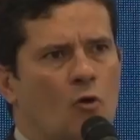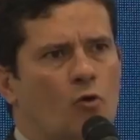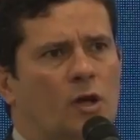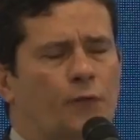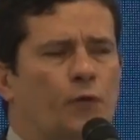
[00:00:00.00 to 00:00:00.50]

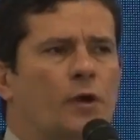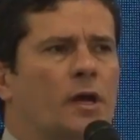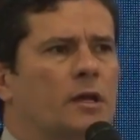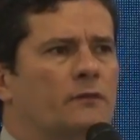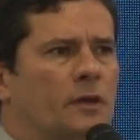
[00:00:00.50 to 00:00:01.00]
O que foi
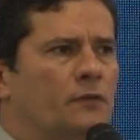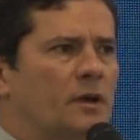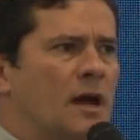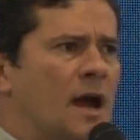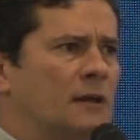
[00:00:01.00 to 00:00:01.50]
ali
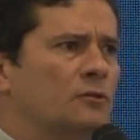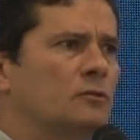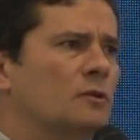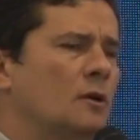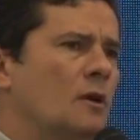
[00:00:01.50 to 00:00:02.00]

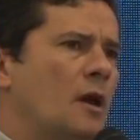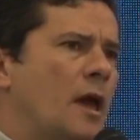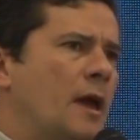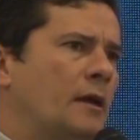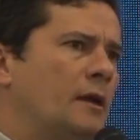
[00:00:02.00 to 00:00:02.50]
verificado
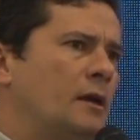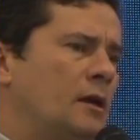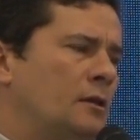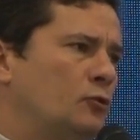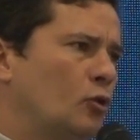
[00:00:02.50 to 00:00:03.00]
é
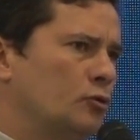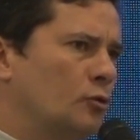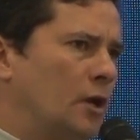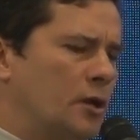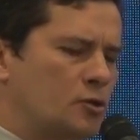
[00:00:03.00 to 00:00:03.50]
que em
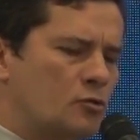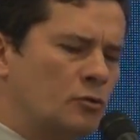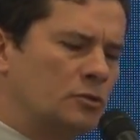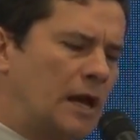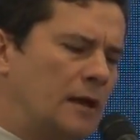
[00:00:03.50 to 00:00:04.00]
todo o grande
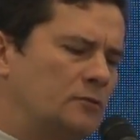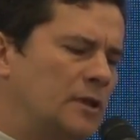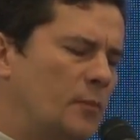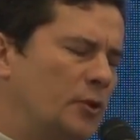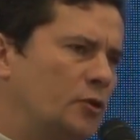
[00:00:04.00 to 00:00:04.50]
contrato
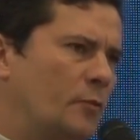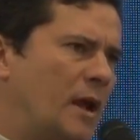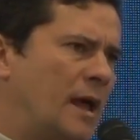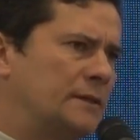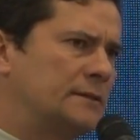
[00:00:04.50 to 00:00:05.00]
da
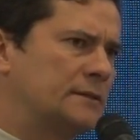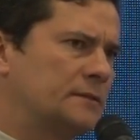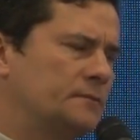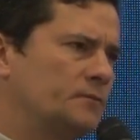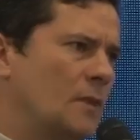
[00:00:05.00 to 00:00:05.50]

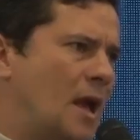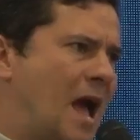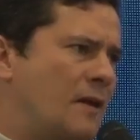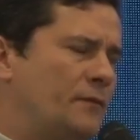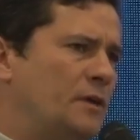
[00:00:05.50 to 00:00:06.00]
Petrobras
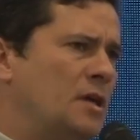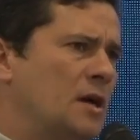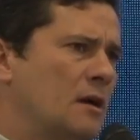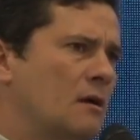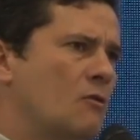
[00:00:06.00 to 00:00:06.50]

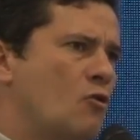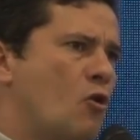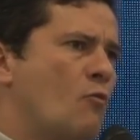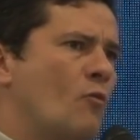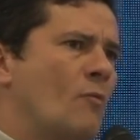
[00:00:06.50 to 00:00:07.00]
havia
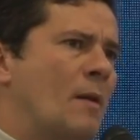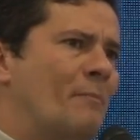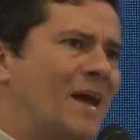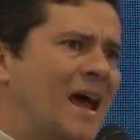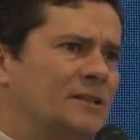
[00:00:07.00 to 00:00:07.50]
como uma
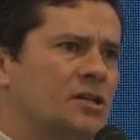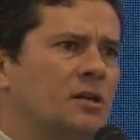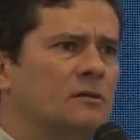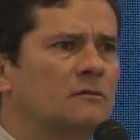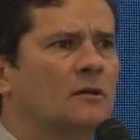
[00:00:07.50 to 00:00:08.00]

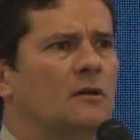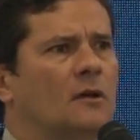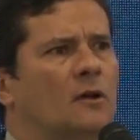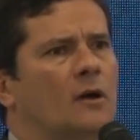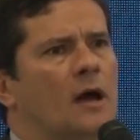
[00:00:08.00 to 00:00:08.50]
prática
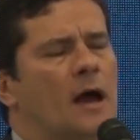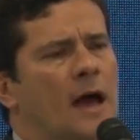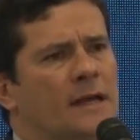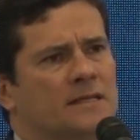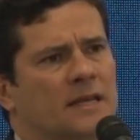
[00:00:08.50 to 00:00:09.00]
a
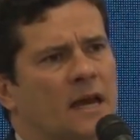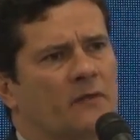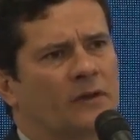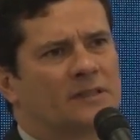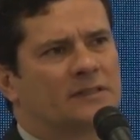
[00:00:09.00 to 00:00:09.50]

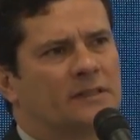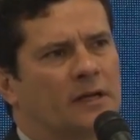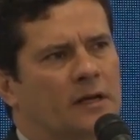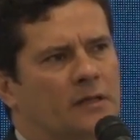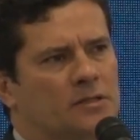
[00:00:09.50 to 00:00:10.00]
reserva de
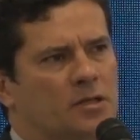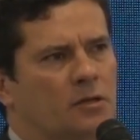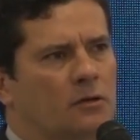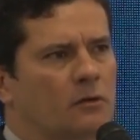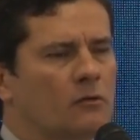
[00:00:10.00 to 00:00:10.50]
cerca
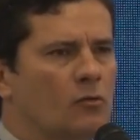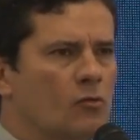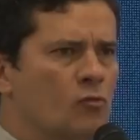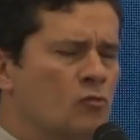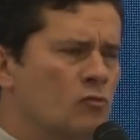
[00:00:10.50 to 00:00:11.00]
de
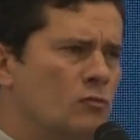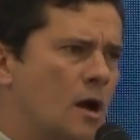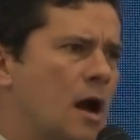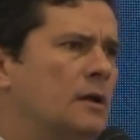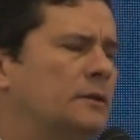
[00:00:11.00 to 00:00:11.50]

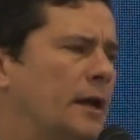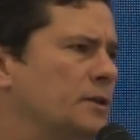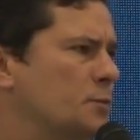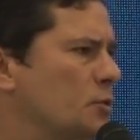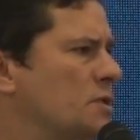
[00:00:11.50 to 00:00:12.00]
1 a
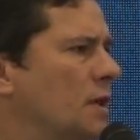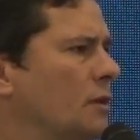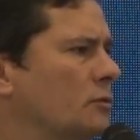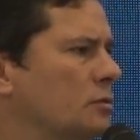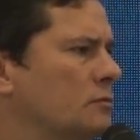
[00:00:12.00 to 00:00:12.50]

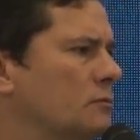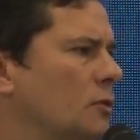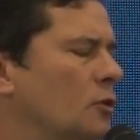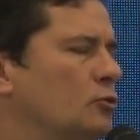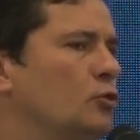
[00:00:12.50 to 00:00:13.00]
3%
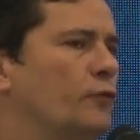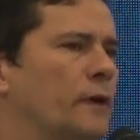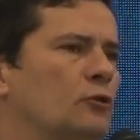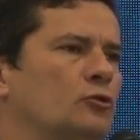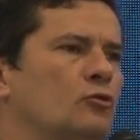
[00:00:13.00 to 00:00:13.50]
do
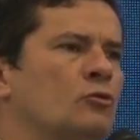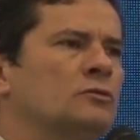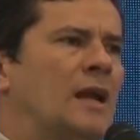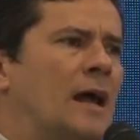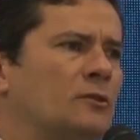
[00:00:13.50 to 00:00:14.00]
valor do
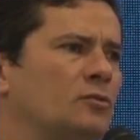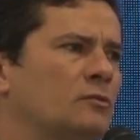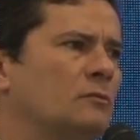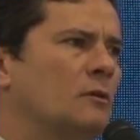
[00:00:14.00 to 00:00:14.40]
contrato